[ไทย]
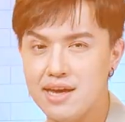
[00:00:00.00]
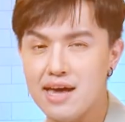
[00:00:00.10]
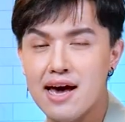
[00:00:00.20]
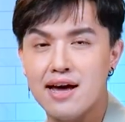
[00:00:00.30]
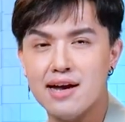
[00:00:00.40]
นี้
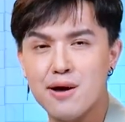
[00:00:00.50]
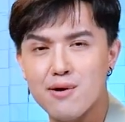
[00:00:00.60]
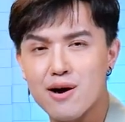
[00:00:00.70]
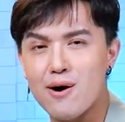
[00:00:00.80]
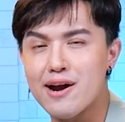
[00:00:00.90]
ณโร
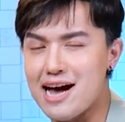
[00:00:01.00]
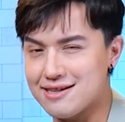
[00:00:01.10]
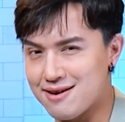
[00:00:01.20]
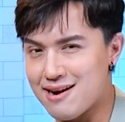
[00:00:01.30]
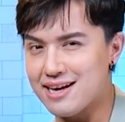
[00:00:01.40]
งละครอัก
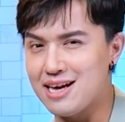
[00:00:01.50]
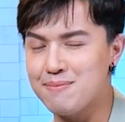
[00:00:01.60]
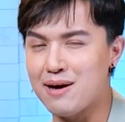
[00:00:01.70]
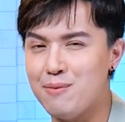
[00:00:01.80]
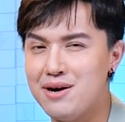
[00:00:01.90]
ษราคิง
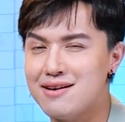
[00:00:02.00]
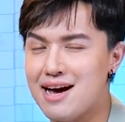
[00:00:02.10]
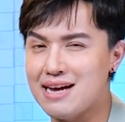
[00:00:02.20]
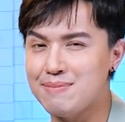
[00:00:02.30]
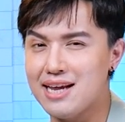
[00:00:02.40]
พาวเวอร์รั
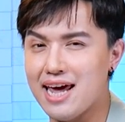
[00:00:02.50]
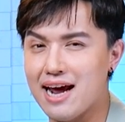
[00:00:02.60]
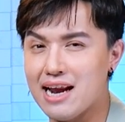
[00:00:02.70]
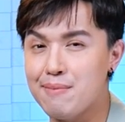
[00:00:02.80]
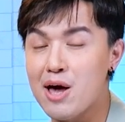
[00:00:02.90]
งน้ำนั่นเอง
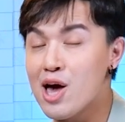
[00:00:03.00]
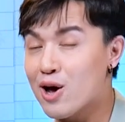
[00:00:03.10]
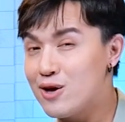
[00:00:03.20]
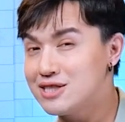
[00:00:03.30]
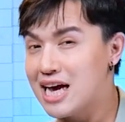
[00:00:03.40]
ครับ
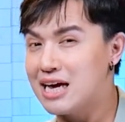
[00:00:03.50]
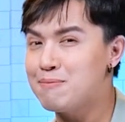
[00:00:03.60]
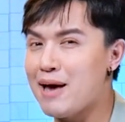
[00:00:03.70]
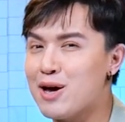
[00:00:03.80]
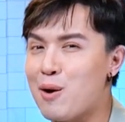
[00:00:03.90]
ก่อนจากกัน
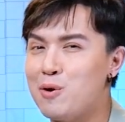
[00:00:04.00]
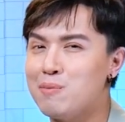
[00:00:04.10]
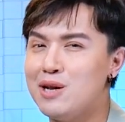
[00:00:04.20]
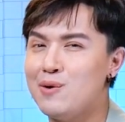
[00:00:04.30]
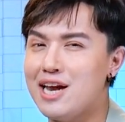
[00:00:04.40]
ไปขอบคุณ
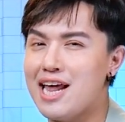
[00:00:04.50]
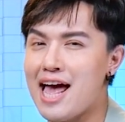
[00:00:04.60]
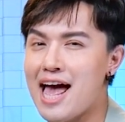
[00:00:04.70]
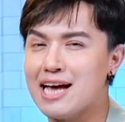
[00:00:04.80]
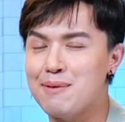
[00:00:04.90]
ไปด้วยนะ
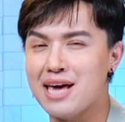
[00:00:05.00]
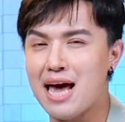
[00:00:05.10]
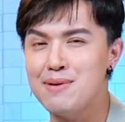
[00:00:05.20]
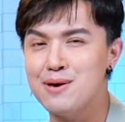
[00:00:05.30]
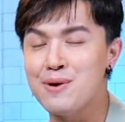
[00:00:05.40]
ฮะ กับแค
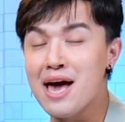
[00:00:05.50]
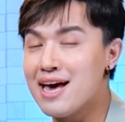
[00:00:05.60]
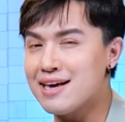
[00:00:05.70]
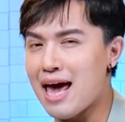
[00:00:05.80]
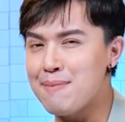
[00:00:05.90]
บิว
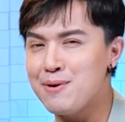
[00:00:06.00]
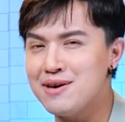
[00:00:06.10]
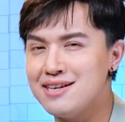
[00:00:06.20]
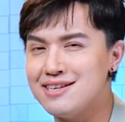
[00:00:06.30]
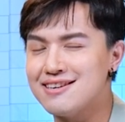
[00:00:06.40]
แคบิว
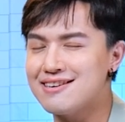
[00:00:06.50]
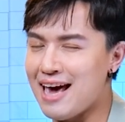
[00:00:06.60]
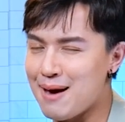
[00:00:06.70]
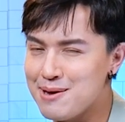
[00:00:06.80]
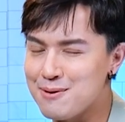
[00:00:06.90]
ยืนหนึ่งแค
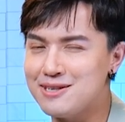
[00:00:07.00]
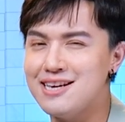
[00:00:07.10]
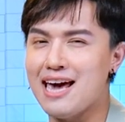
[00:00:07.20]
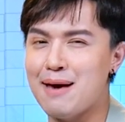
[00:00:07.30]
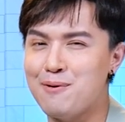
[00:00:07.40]
บิว
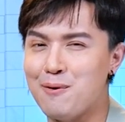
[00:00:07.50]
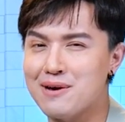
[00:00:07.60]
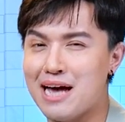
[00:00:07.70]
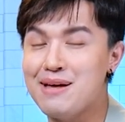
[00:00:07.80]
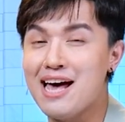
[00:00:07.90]
ที่แคร์ผม
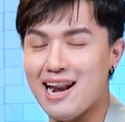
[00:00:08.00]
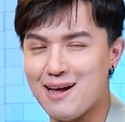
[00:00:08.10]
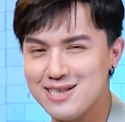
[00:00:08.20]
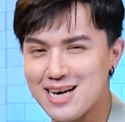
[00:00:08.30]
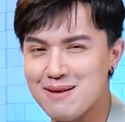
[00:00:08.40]
ครับ แล้
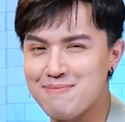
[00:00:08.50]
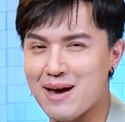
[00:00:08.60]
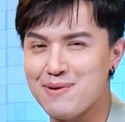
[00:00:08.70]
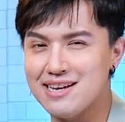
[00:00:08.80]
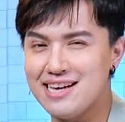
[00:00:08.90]
วเจอกันใหม่
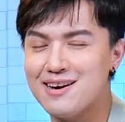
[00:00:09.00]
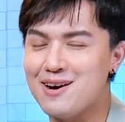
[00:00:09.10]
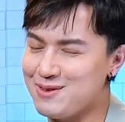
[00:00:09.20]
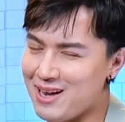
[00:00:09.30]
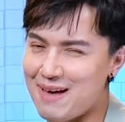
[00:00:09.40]
วันนี้ข
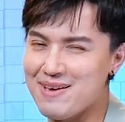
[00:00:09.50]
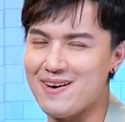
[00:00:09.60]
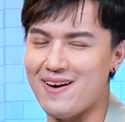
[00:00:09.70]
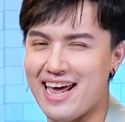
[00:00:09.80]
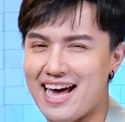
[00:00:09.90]
อตัวลาไป
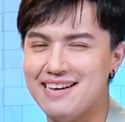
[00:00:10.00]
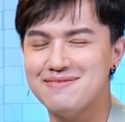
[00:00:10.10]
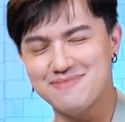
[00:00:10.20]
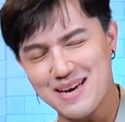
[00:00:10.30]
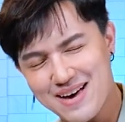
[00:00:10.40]
ก่อน ฮะ
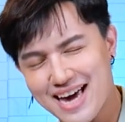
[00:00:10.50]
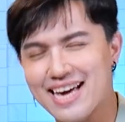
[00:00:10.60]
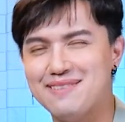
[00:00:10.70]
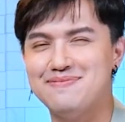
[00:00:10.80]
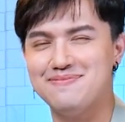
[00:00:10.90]
บ๊ายบาย
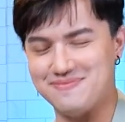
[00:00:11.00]
ครับ